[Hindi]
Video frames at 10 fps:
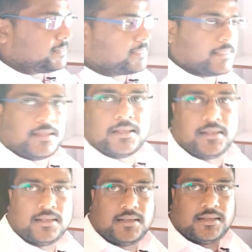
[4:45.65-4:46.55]

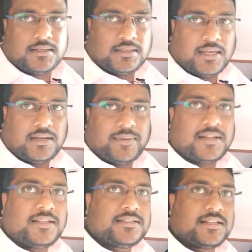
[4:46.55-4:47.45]
ये
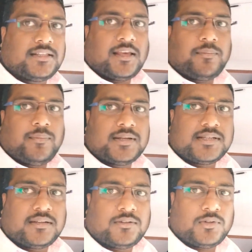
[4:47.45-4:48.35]
अलमारी देख सकते हैं आप
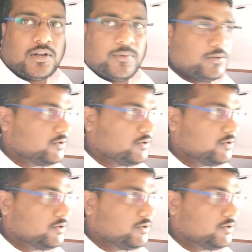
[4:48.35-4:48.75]
बस थोड़ा बहुत